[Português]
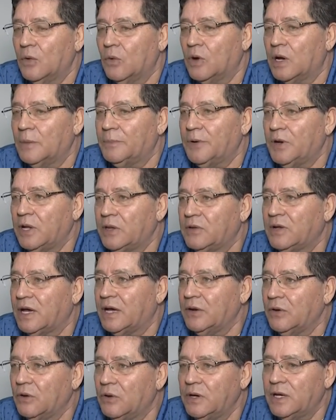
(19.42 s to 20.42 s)
o Campeonato
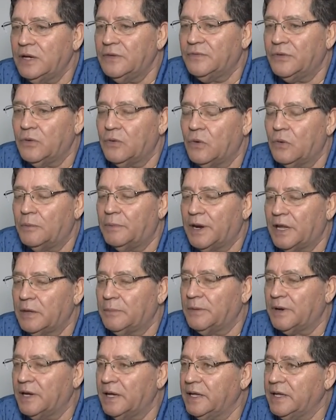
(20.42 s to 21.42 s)
Carioca ele foi
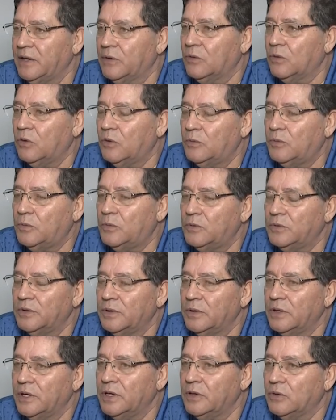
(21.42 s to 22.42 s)
comprado pela Rede
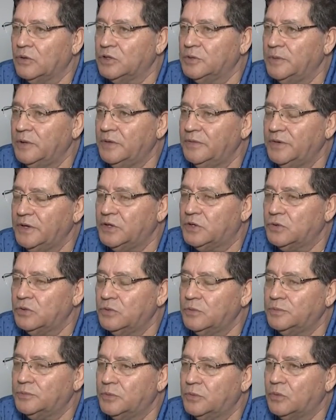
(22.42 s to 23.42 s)
Globo em
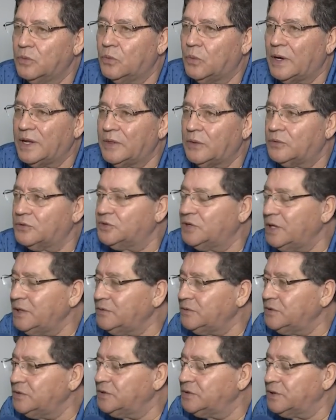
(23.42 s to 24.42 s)
2021 por,
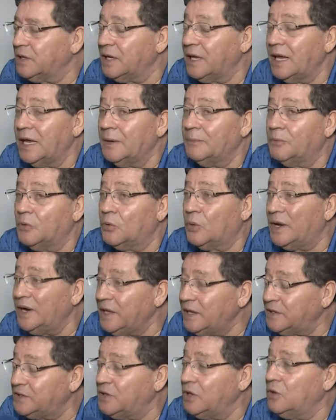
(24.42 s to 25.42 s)
400, é, eh, por
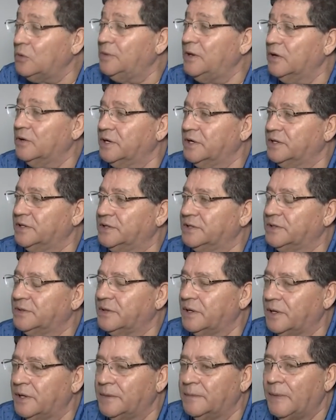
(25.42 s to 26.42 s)
45 milhões.
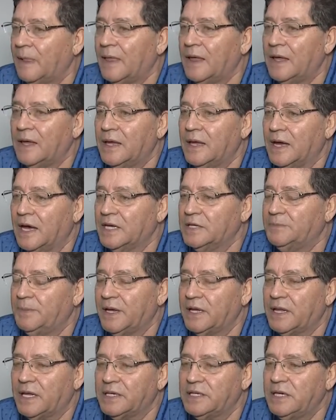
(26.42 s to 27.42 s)
Né? A
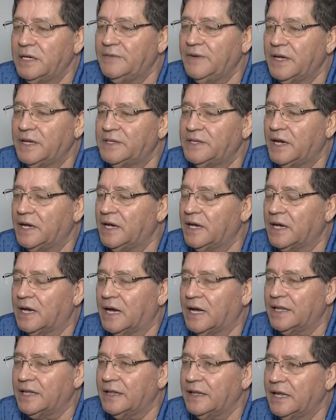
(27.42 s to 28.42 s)
expectativa é que se
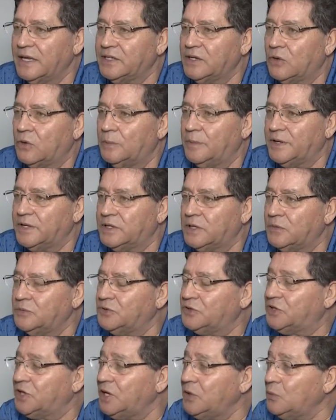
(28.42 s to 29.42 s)
arrecade nessa competição
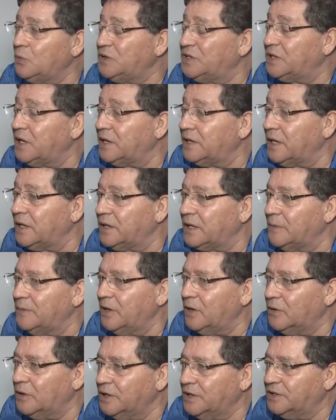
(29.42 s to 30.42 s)
170
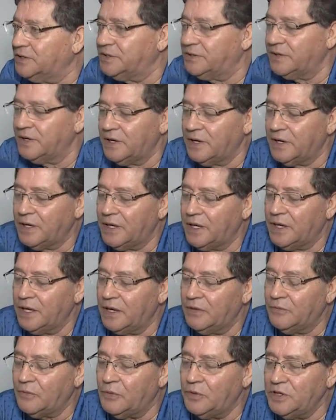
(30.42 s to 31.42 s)
milhões.
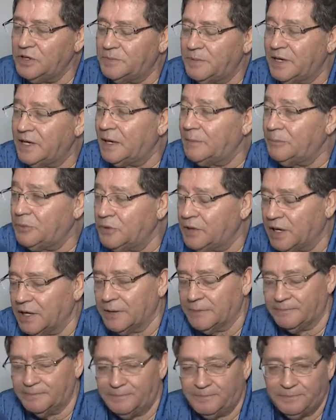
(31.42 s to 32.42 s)
Eu vou explicar por
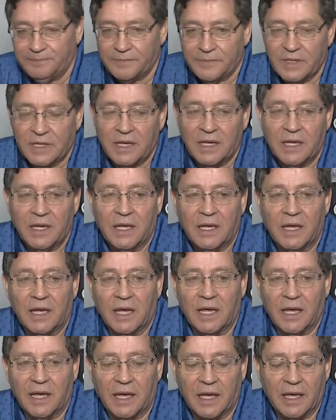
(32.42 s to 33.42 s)
quê.
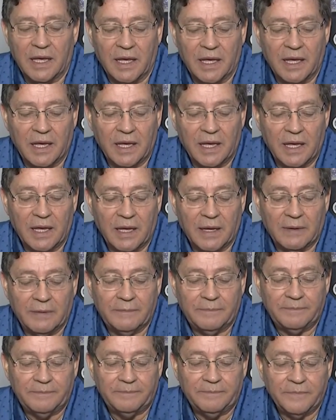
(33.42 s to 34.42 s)
É,
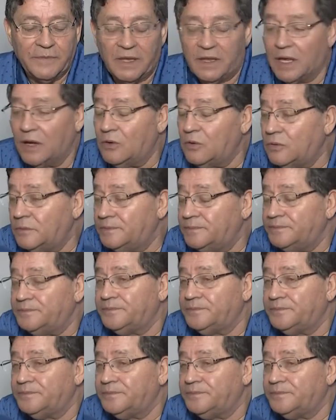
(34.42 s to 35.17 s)
então,